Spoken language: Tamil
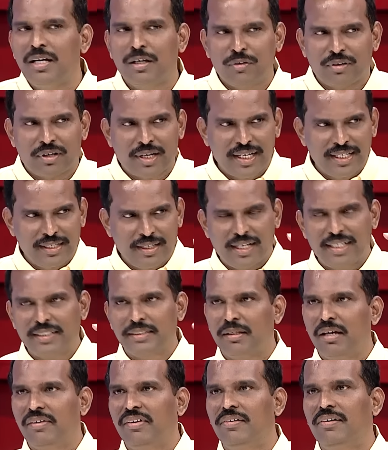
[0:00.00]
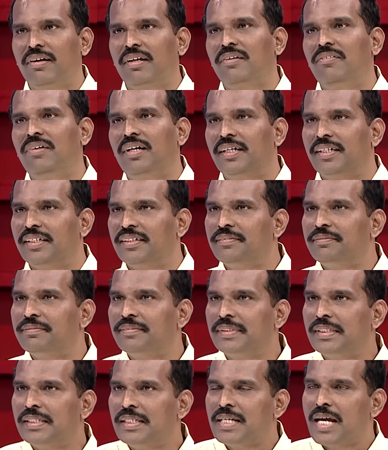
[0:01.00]
ஒரு ஹை கிளாஸாகவே வளருவாங்க
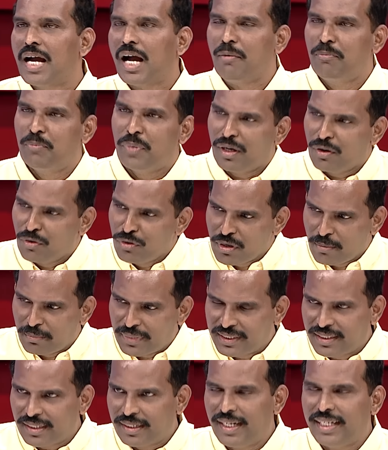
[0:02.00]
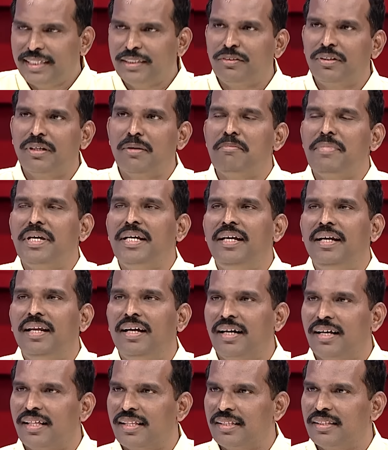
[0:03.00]
அப்போ அவங்க மற்ற கிளாஸோட மிங்கிள்
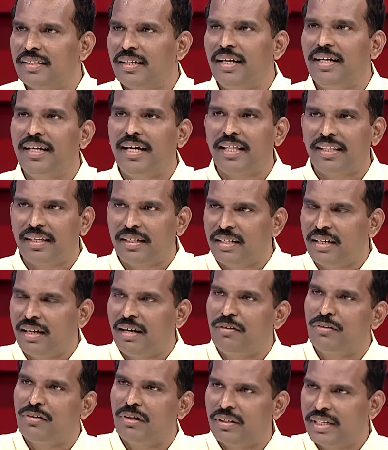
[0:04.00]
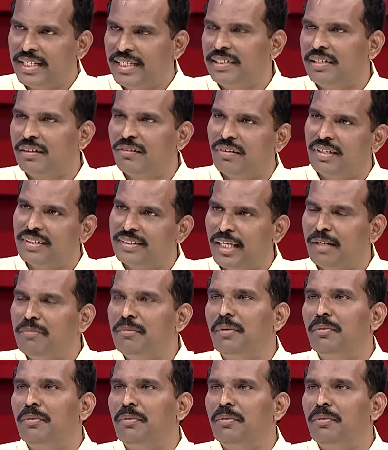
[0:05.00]
ஆகாததுனால அதை அவங்களோட ஏற்றுக்கிற தன்மை